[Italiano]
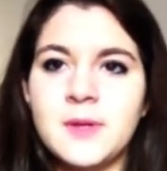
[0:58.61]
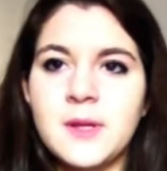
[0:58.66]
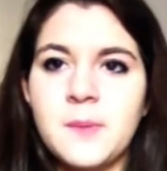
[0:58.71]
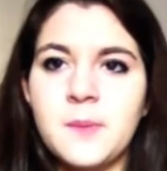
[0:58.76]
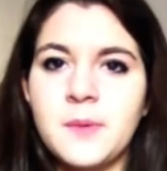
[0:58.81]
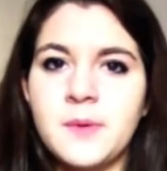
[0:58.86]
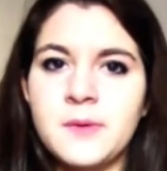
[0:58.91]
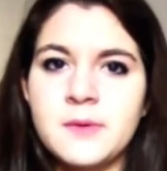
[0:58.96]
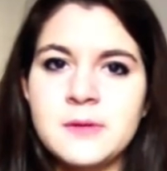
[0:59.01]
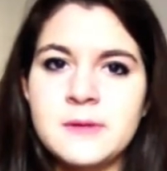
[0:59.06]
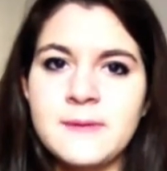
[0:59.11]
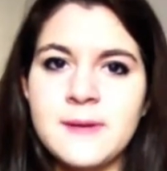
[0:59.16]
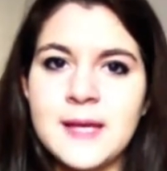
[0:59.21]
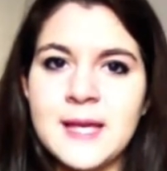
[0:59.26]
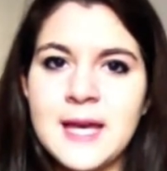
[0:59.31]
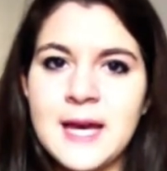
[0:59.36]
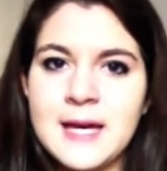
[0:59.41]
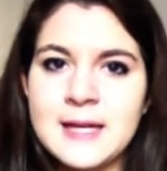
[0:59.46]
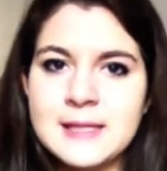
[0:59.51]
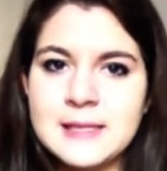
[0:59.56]
tipo
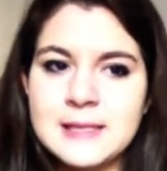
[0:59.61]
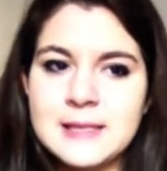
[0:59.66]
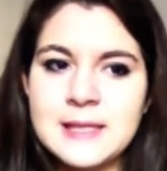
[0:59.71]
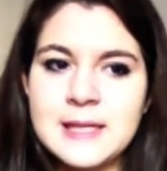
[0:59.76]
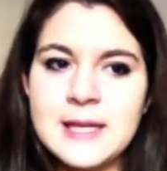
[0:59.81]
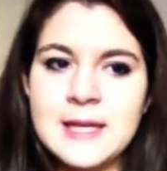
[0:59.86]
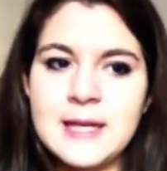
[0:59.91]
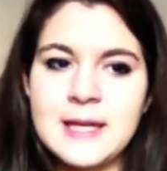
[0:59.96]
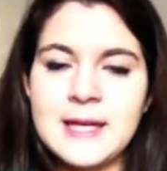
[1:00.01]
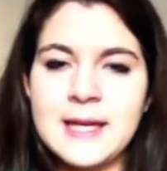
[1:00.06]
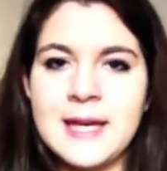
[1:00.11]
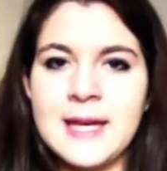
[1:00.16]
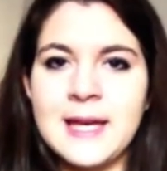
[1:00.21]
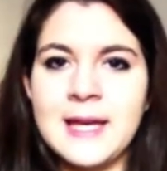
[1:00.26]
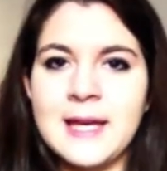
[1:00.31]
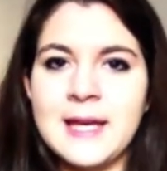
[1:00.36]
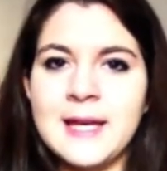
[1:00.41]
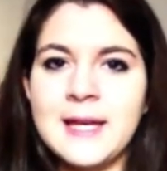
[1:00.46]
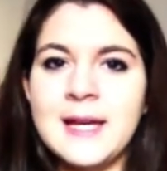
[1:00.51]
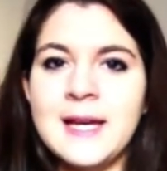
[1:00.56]
svegliarsi
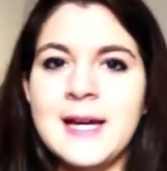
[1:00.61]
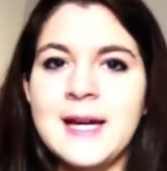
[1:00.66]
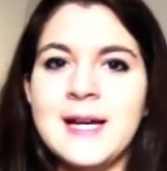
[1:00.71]
e